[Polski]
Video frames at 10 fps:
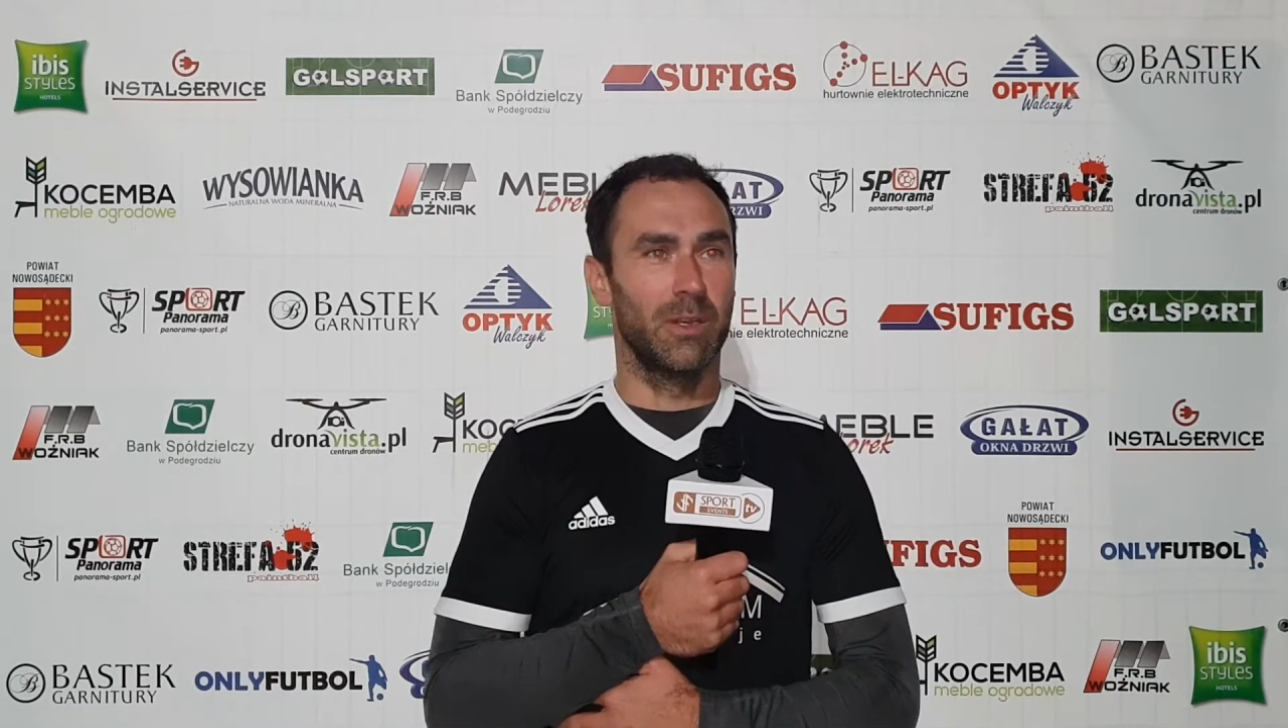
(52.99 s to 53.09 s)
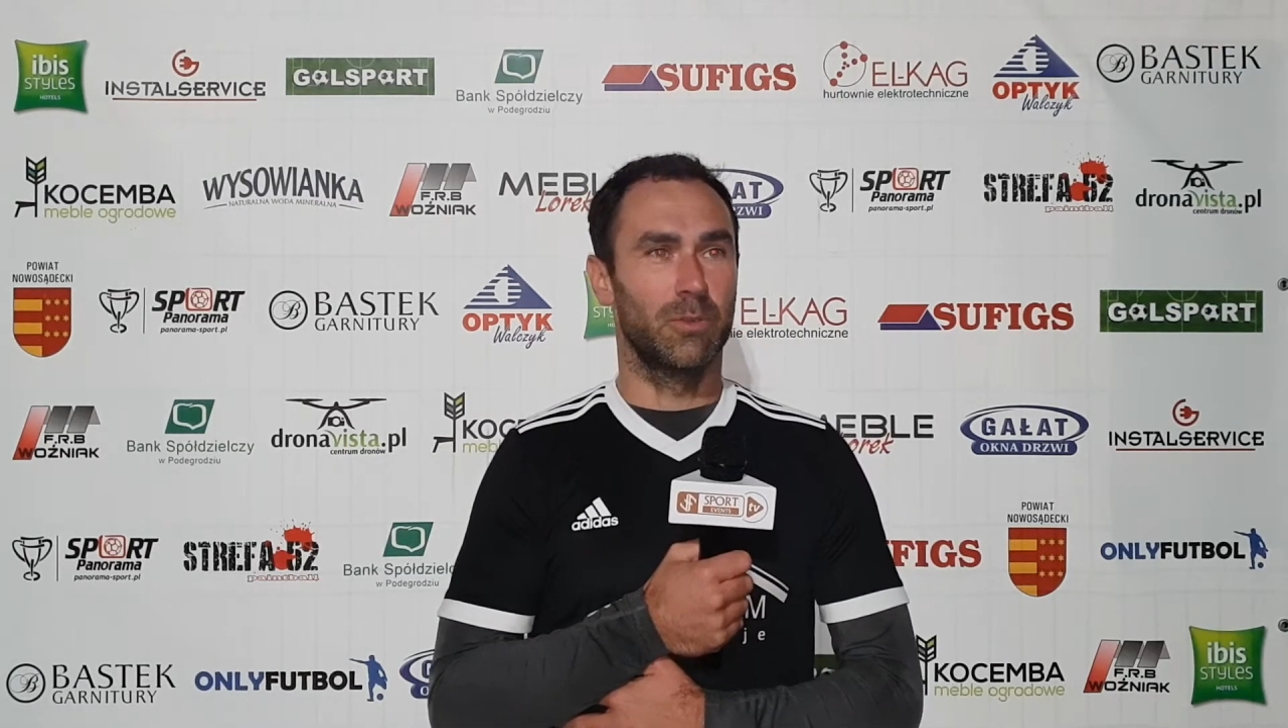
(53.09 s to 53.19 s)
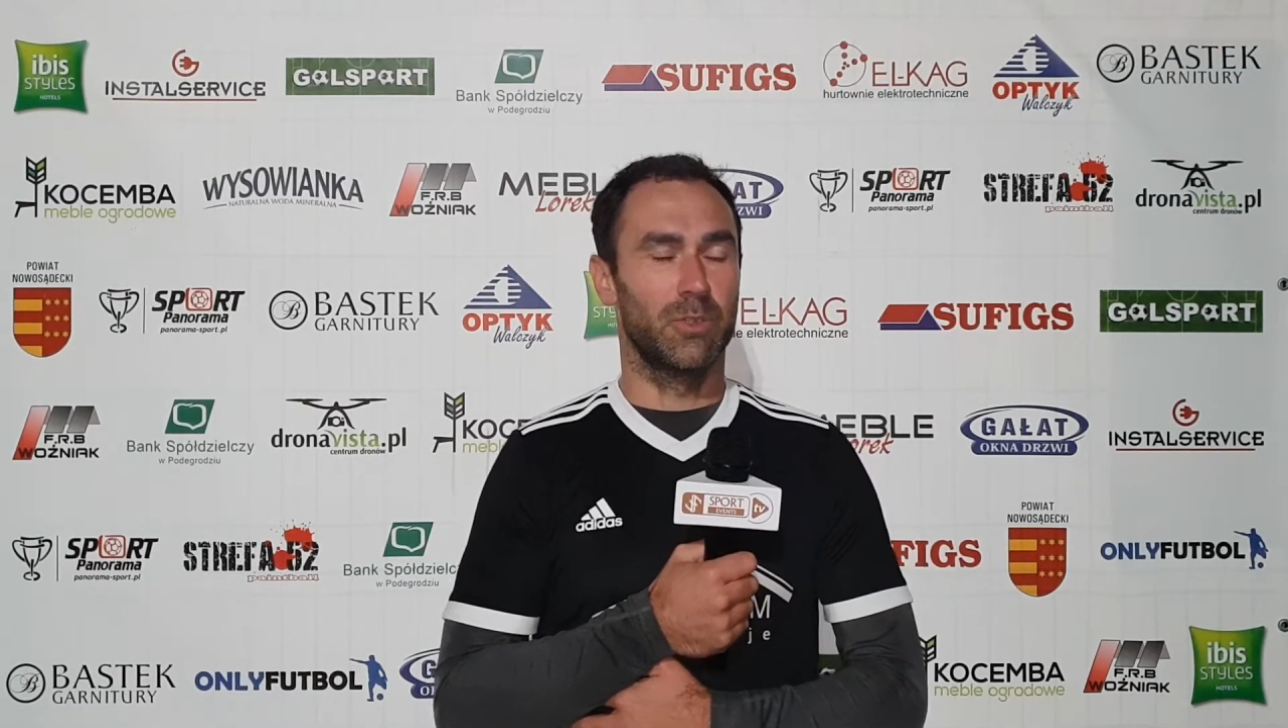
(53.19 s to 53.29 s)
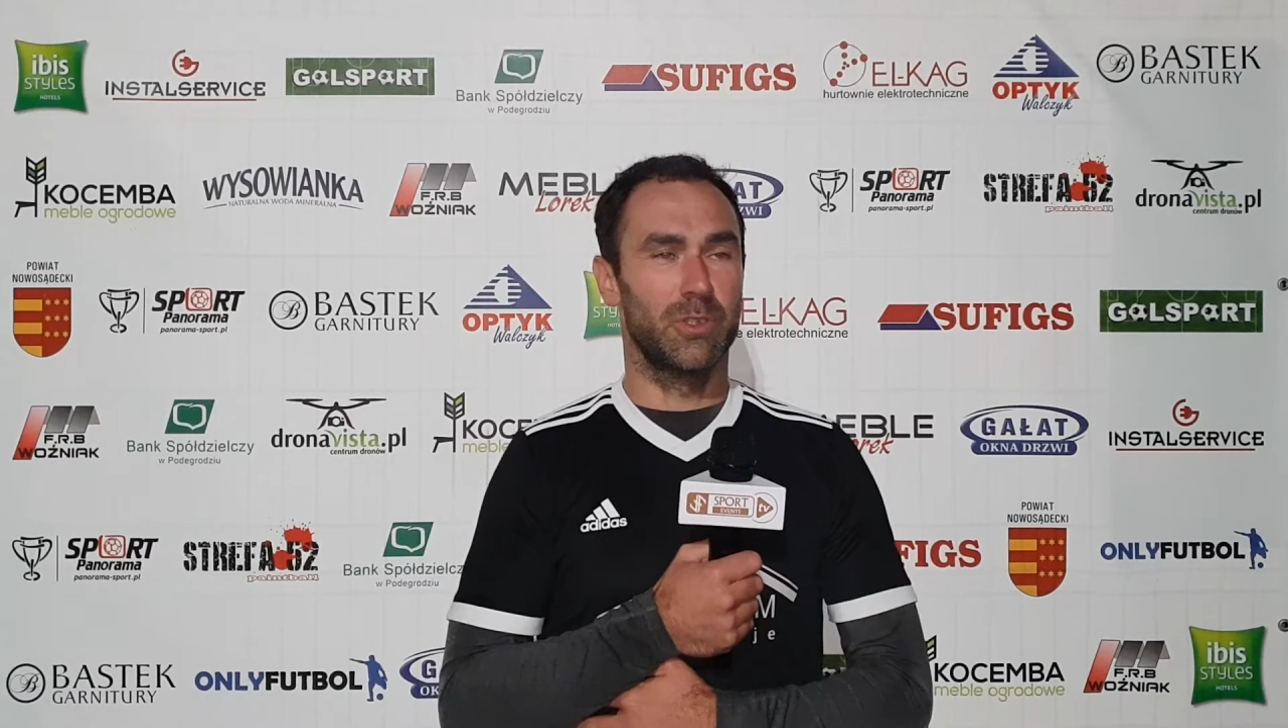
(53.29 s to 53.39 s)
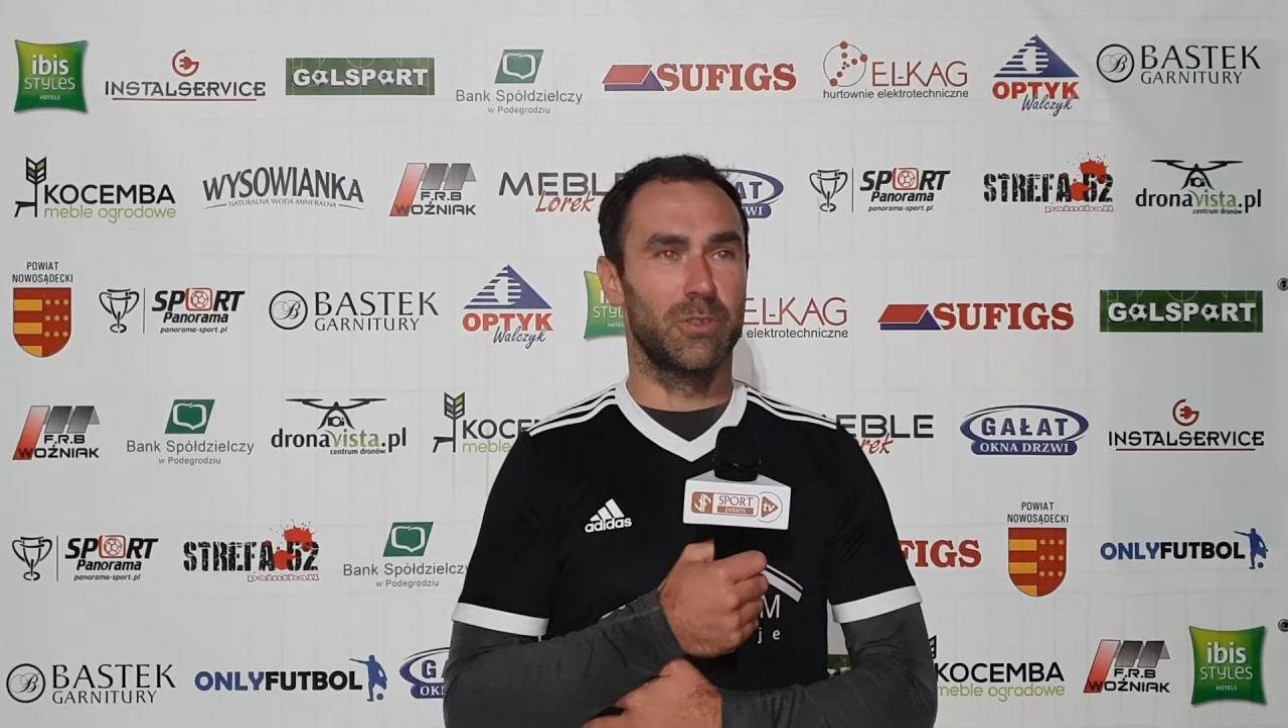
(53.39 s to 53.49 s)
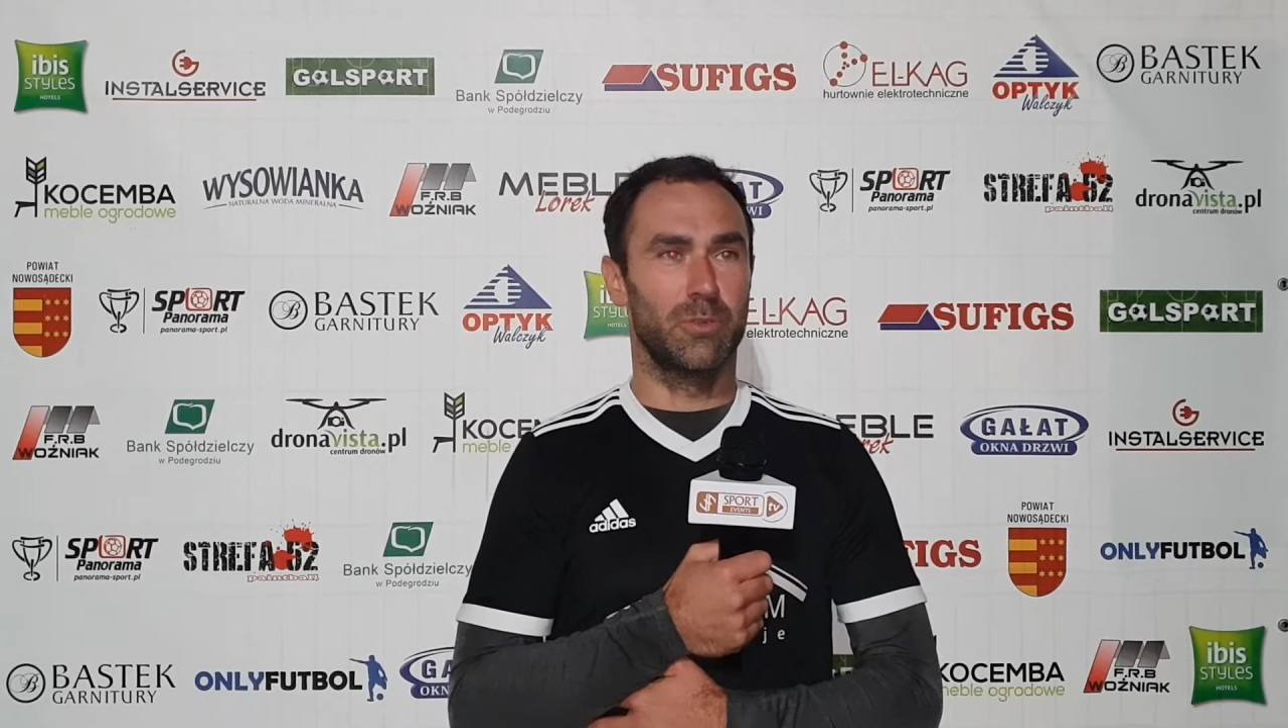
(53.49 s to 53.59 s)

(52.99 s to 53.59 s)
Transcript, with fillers: ktoś nie